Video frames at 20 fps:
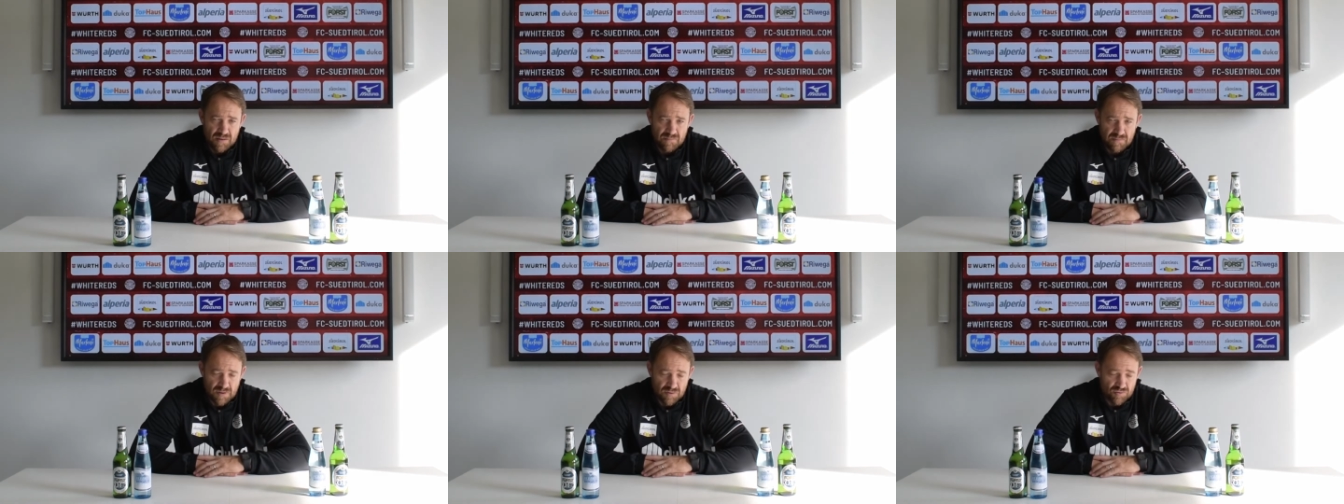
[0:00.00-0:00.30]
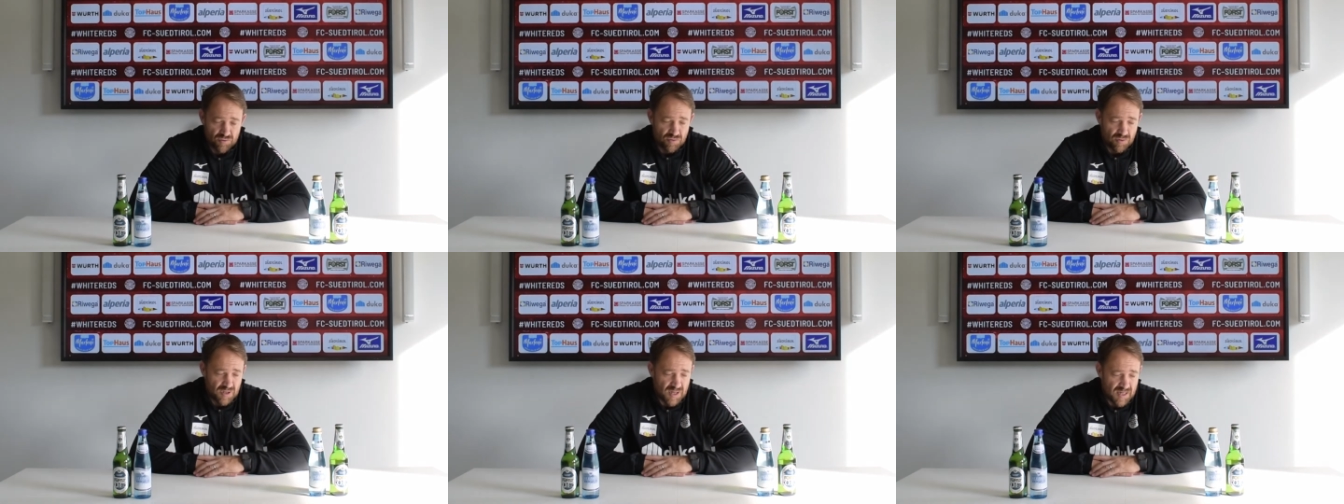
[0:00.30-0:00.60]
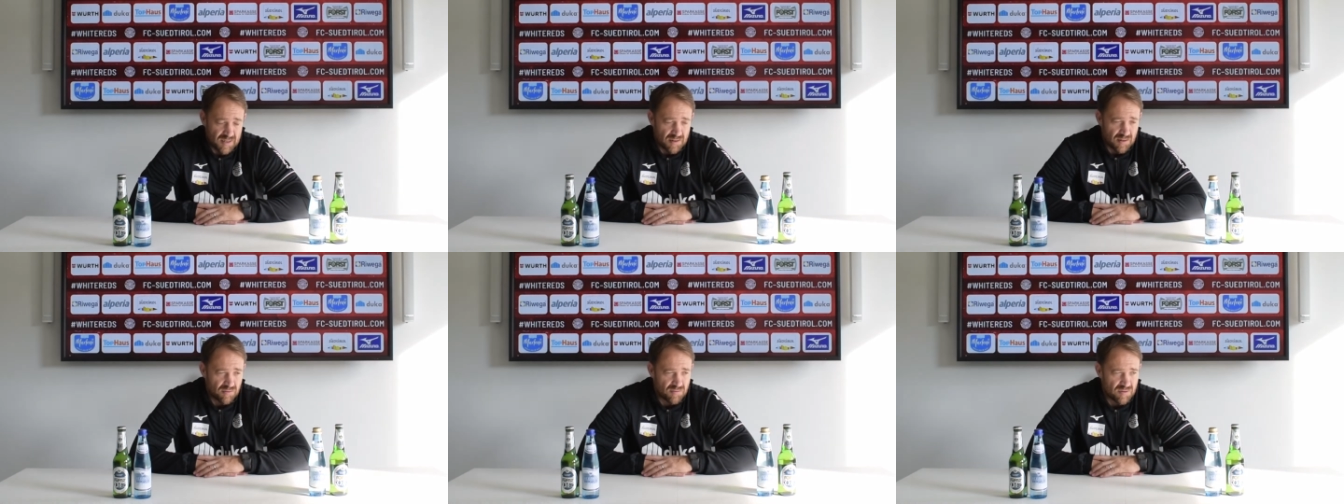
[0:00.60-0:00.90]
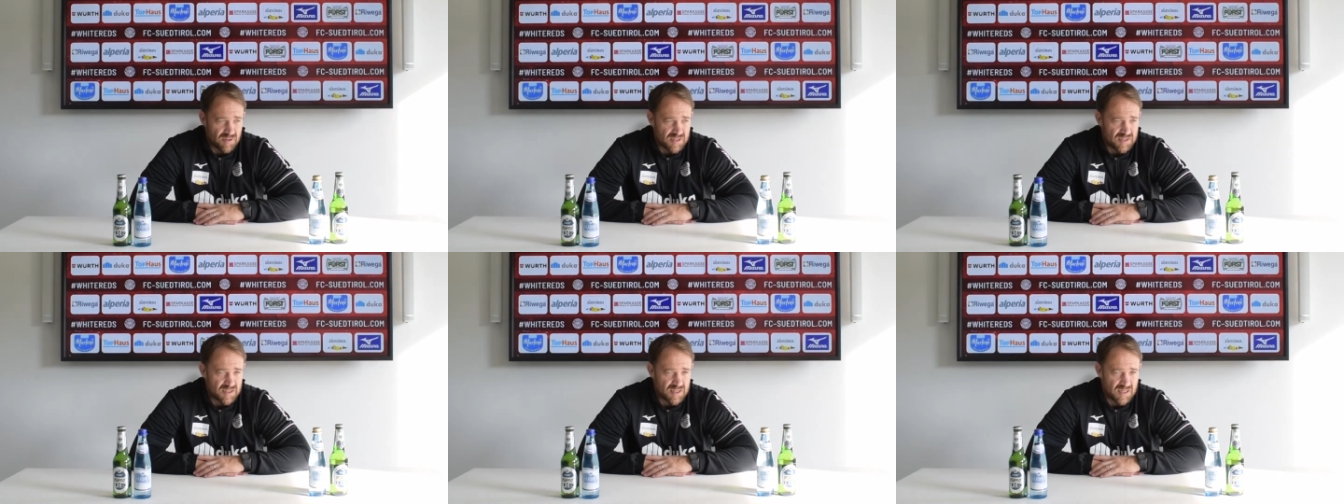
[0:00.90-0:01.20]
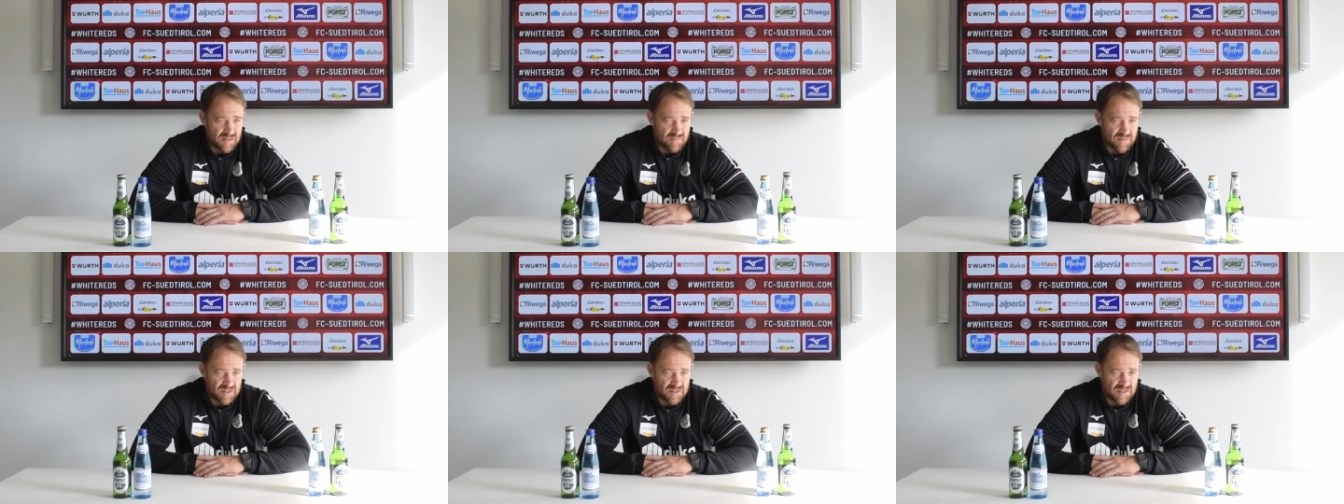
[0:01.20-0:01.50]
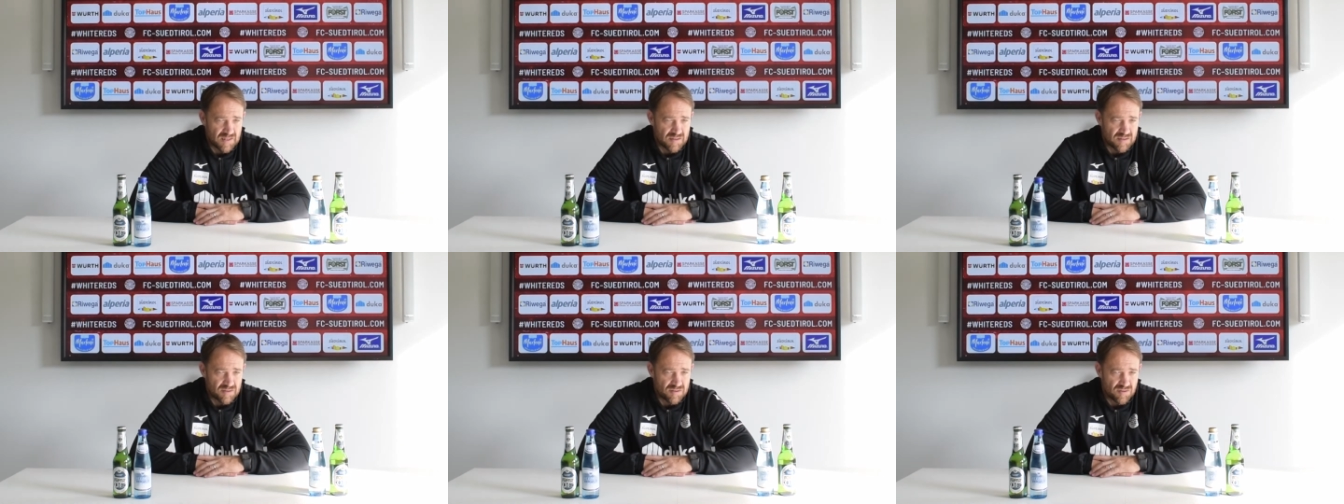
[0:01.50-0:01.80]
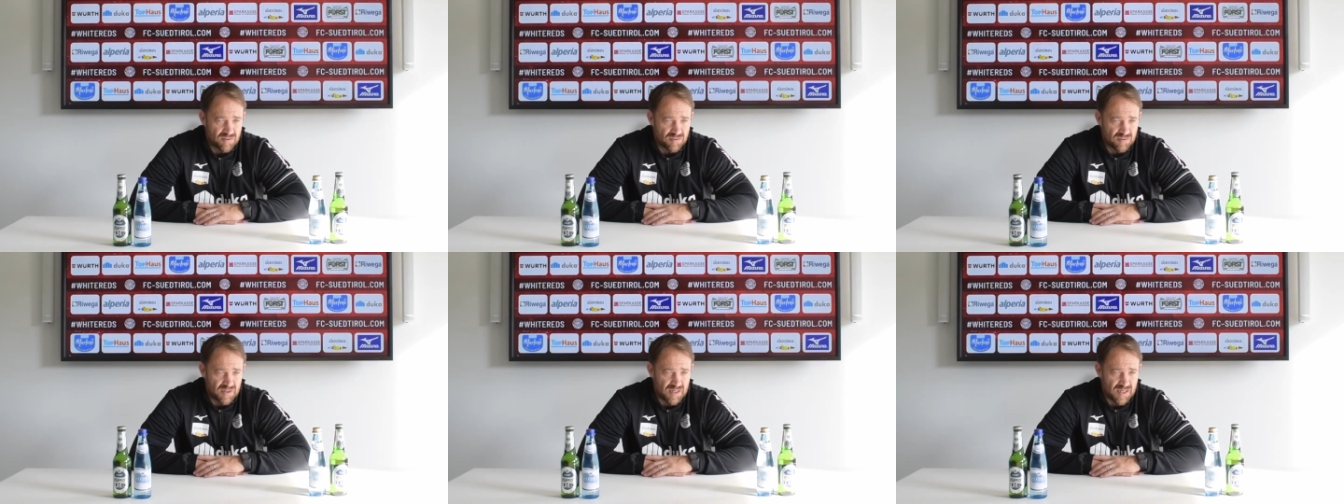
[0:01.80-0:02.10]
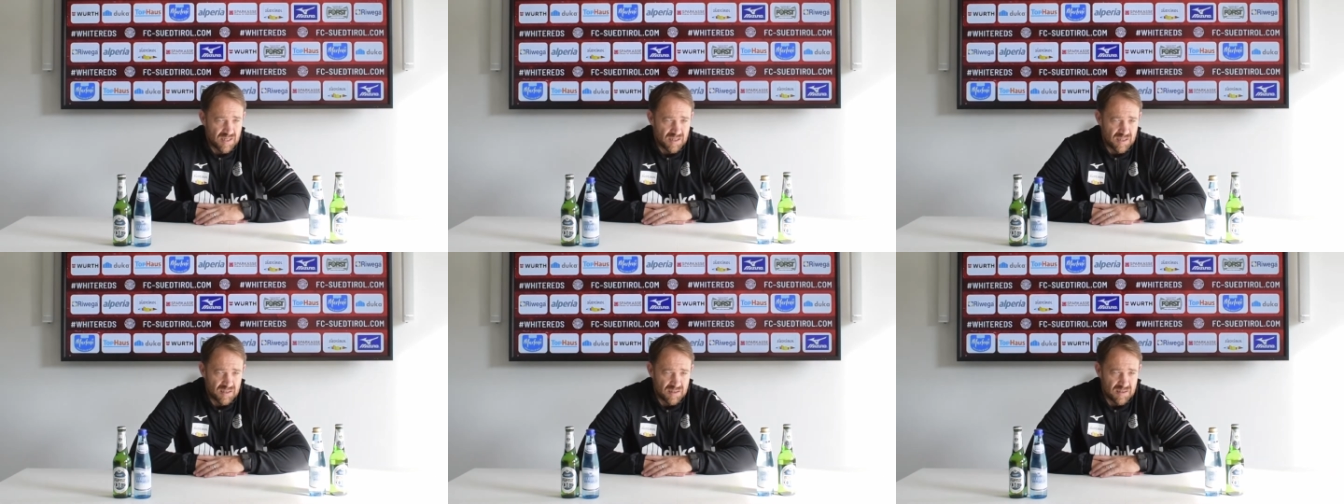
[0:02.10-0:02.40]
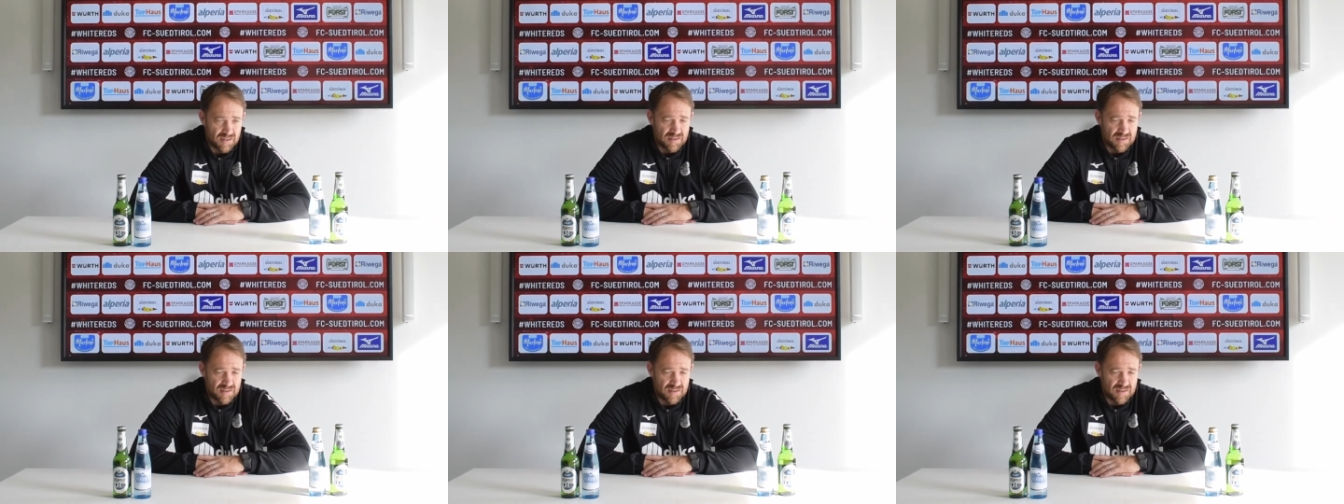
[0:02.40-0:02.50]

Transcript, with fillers: vanno giocate con estrema attenzione,